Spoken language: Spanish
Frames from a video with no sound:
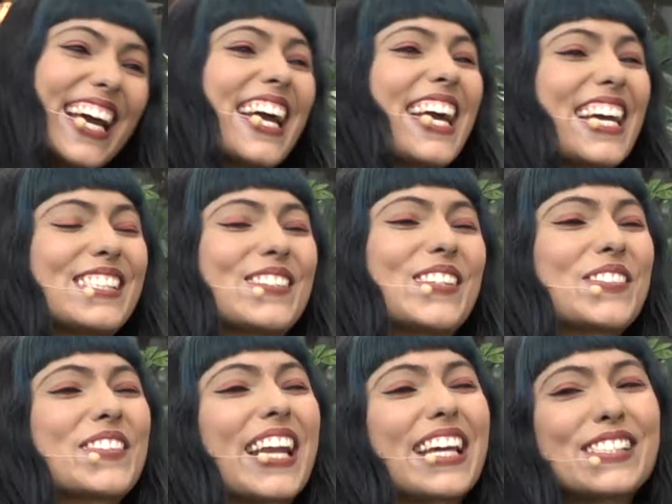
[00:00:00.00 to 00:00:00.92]
Esta es
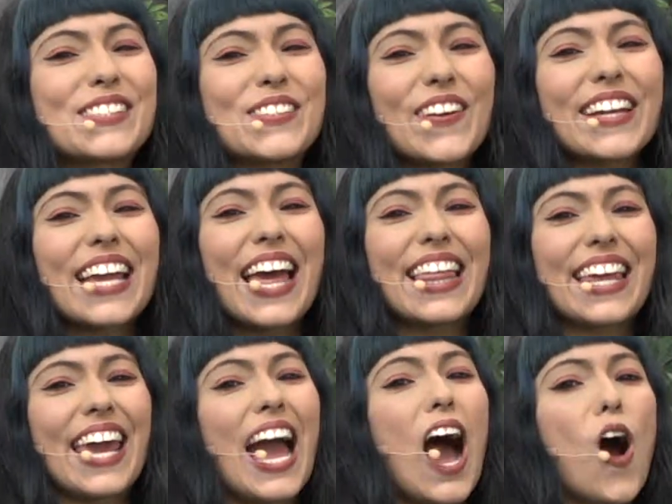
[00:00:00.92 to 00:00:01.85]
una historia
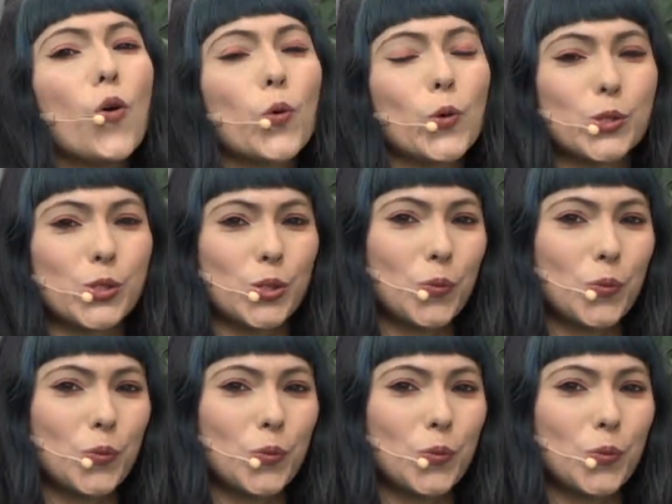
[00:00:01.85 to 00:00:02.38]
de Augusto